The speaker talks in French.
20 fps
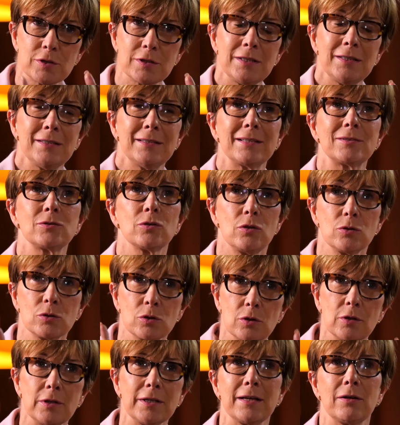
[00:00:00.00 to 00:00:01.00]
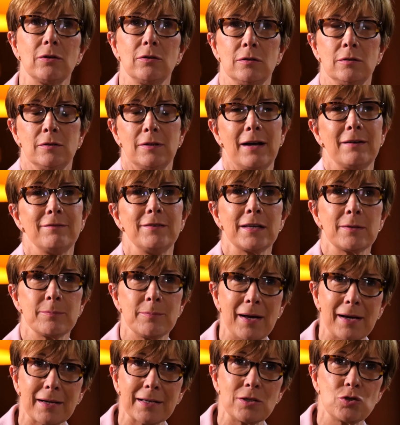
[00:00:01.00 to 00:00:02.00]
aussi d'être cohérent avec
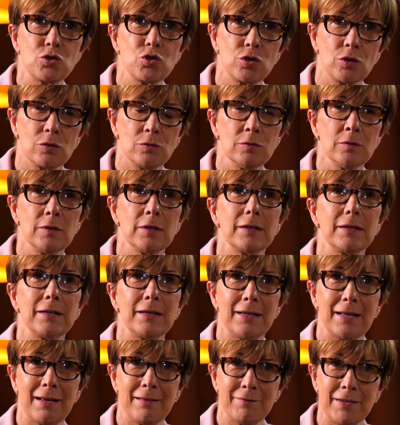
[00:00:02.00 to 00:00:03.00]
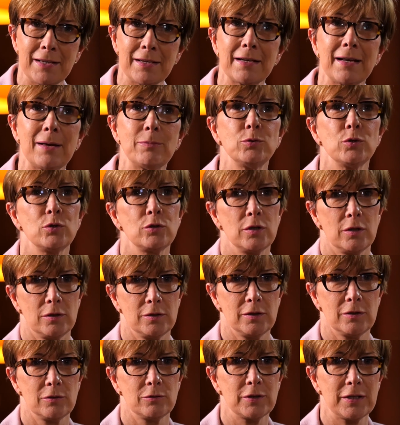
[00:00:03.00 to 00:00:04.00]
ma région et avec la
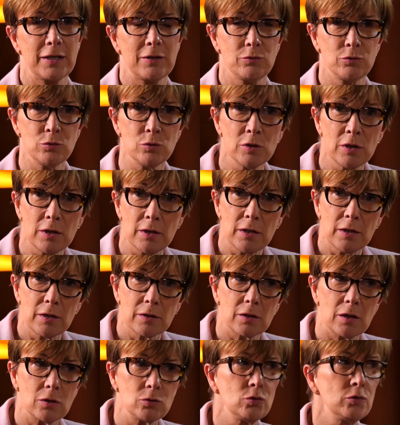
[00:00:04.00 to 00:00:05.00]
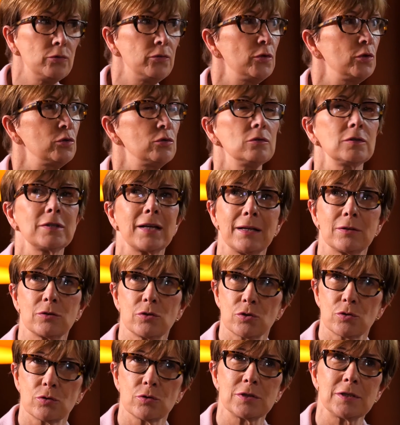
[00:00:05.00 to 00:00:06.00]
Bourgogne. Voyez-vous, quand nous faisons
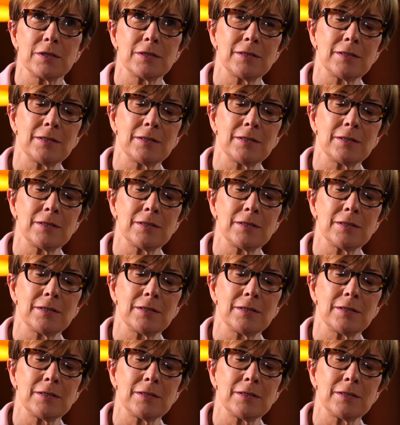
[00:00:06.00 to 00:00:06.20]
quelque chose